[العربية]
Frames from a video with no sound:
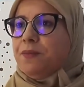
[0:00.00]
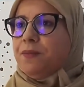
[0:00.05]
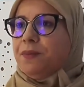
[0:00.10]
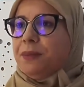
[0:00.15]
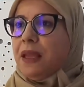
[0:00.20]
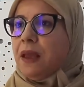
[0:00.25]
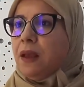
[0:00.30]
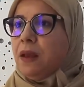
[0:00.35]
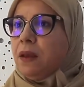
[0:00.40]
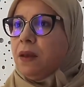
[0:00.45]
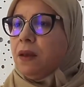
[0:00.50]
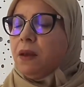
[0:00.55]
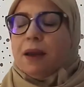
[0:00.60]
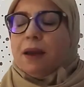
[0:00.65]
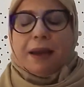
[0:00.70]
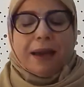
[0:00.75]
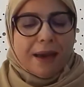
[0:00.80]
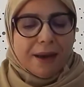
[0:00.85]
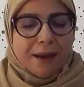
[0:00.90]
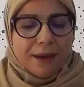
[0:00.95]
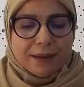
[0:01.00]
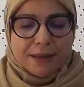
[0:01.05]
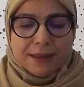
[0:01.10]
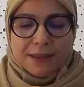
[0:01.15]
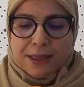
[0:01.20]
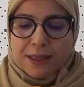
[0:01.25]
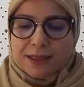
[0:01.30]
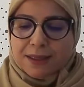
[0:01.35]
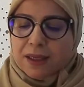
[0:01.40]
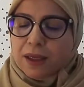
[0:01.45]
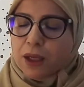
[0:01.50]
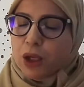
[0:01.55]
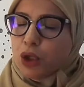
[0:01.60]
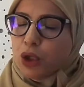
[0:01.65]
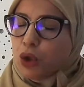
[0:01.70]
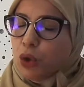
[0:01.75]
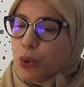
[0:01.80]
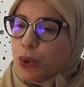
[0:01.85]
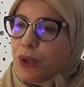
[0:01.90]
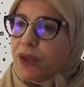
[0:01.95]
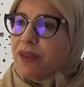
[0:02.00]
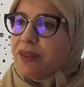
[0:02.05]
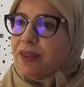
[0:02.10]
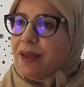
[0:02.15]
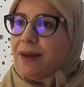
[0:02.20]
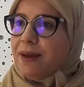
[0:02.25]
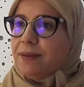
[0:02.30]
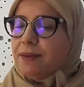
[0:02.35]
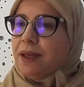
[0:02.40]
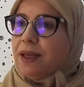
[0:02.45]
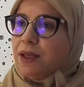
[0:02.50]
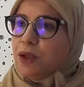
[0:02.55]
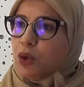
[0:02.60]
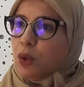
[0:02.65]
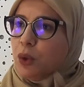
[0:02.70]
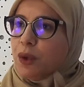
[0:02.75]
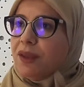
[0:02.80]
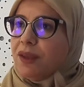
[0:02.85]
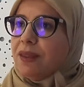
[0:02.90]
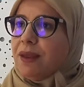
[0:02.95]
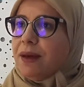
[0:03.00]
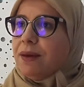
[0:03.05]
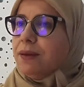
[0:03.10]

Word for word: السياسي الاستراتيجي تضمن المواطنين وأنه اتخذ.